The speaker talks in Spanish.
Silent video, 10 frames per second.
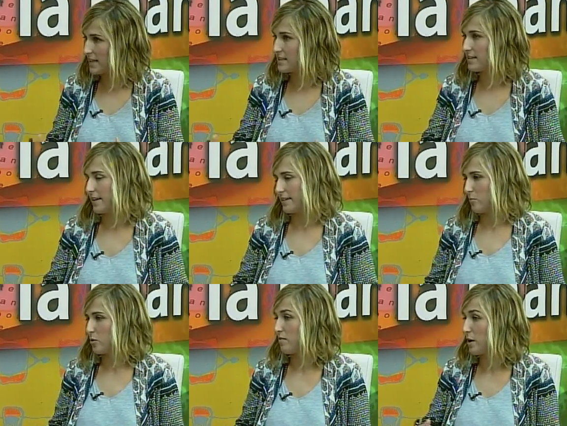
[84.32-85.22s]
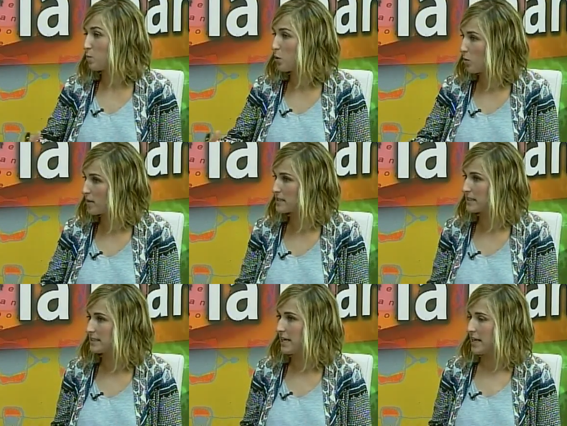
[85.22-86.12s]
qué se trata? Por hablar un poco más
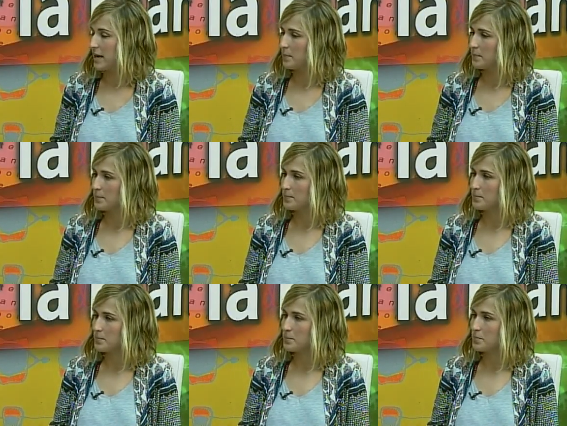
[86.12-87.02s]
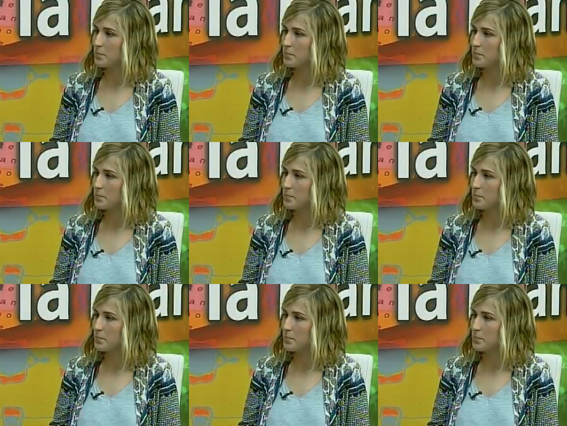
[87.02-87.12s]
en detalle. Vale,